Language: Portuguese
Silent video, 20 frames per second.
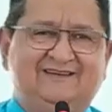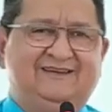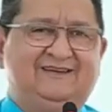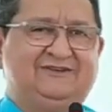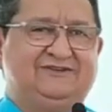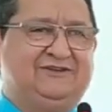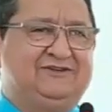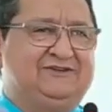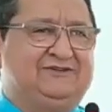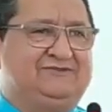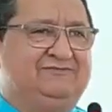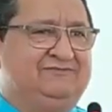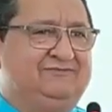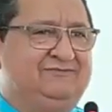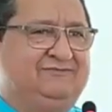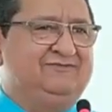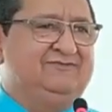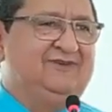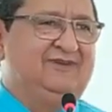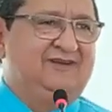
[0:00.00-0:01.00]
E a gente
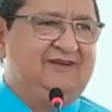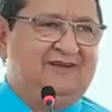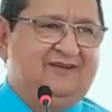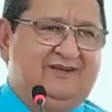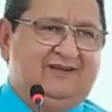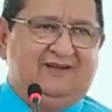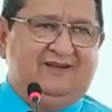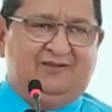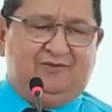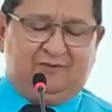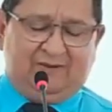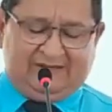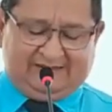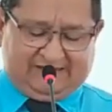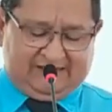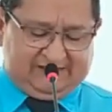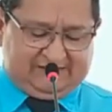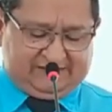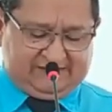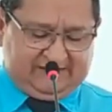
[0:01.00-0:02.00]
não, não
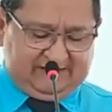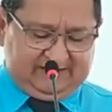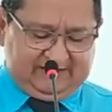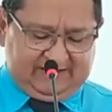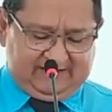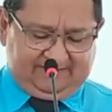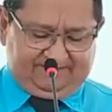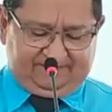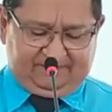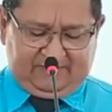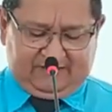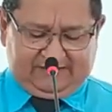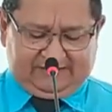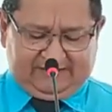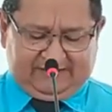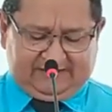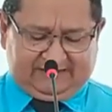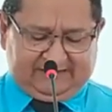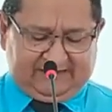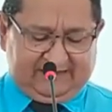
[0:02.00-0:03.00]
exercita,
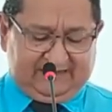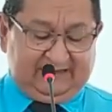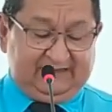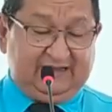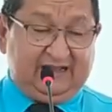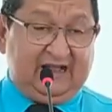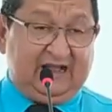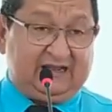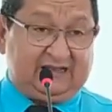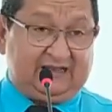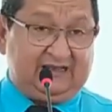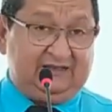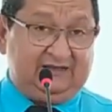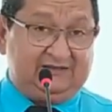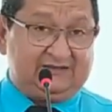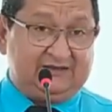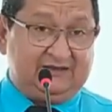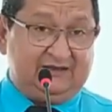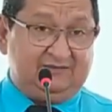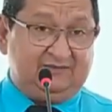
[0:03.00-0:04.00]
mas ela tem aqui
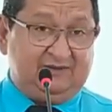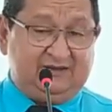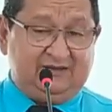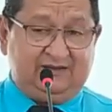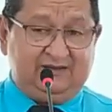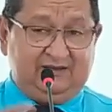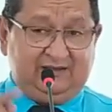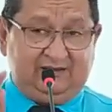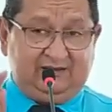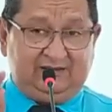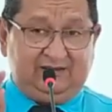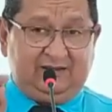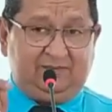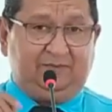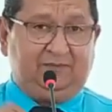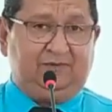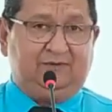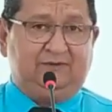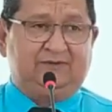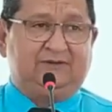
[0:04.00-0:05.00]
em cima e
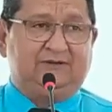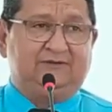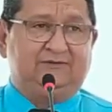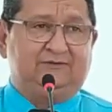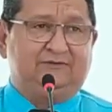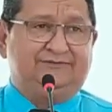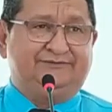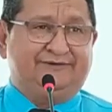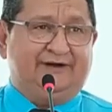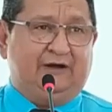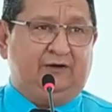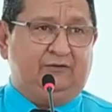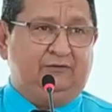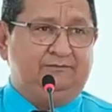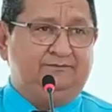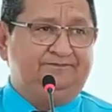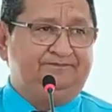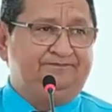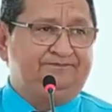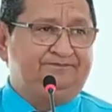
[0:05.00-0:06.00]
na ponta do
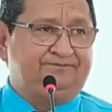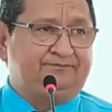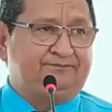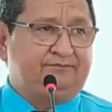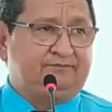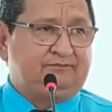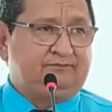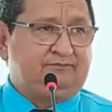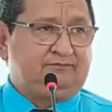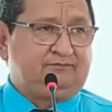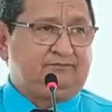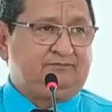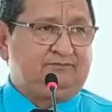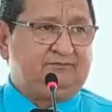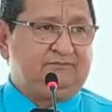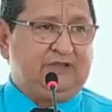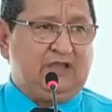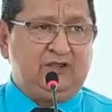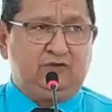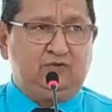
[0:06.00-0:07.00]
fal.
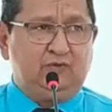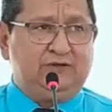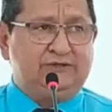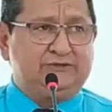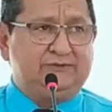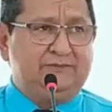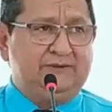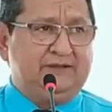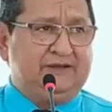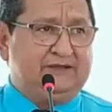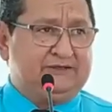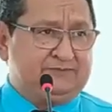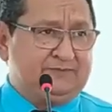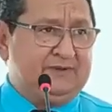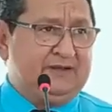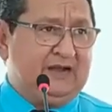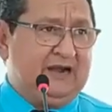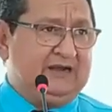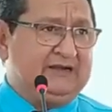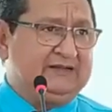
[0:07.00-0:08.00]
Tem duas miras. A
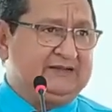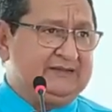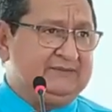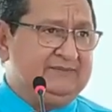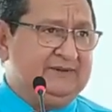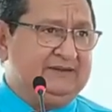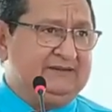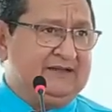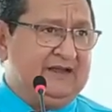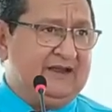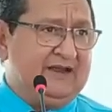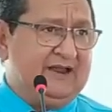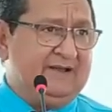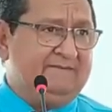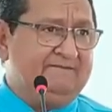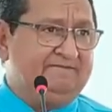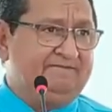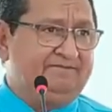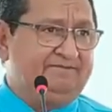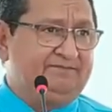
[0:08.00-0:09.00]
espingarda também tem,
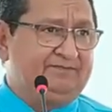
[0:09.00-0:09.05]
né?